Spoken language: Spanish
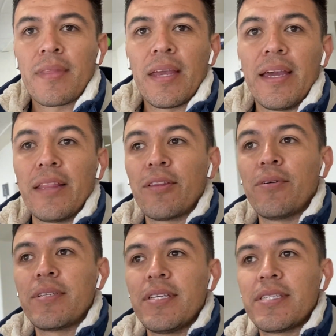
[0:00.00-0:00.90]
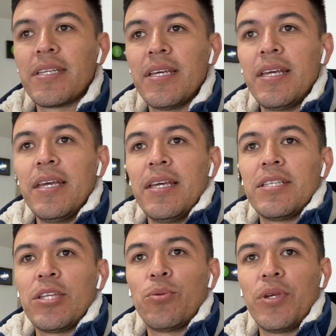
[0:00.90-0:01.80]
Entonces,
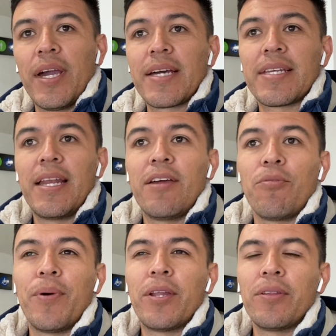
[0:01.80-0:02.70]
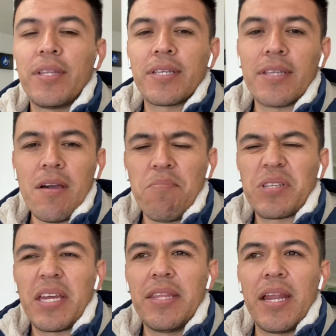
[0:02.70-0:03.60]
si tú llegas al aeropuerto y dices, ah, pues
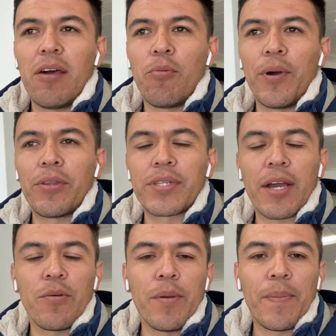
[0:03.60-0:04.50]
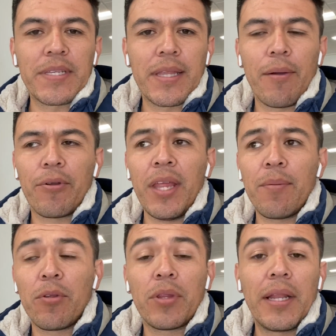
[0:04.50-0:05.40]
ahí en el aeropuerto saco mi pase de abordar,
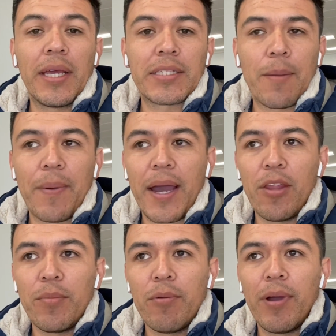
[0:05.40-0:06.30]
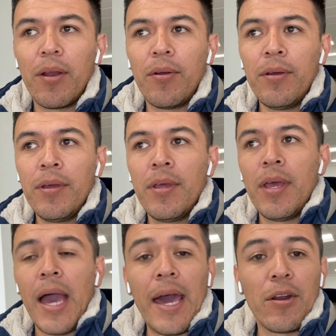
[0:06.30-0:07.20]
total, ya está pagado mi vuelo, ¿no?
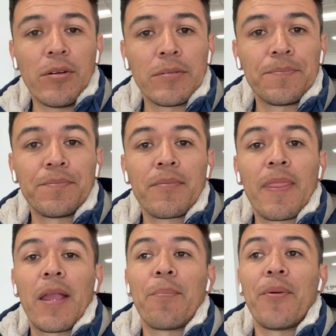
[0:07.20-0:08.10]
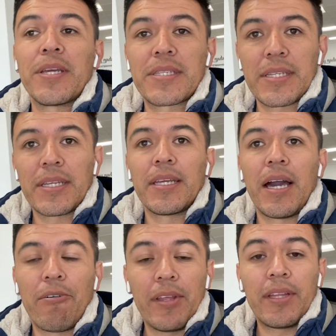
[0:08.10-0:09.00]
Ah, no. Pues
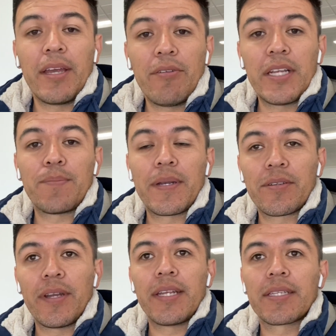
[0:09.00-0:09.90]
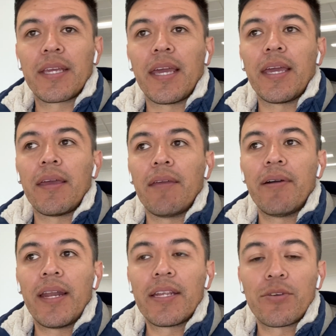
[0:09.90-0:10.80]
ahorita hay unas personas que
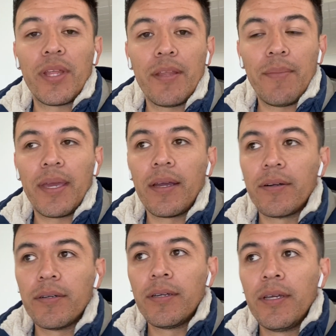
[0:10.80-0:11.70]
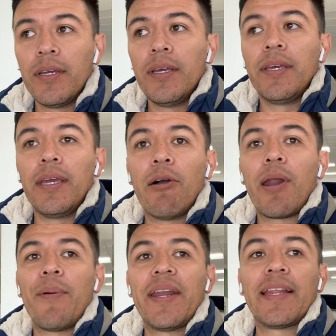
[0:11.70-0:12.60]
iban a la Ciudad de México y
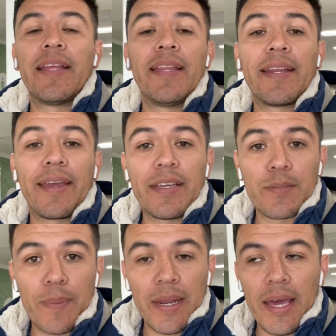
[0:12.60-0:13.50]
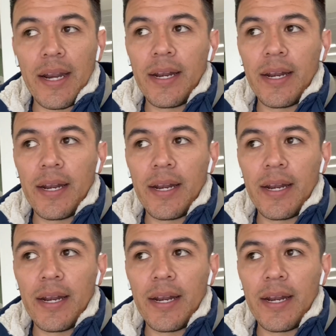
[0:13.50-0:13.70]
ahora van a tener que esperar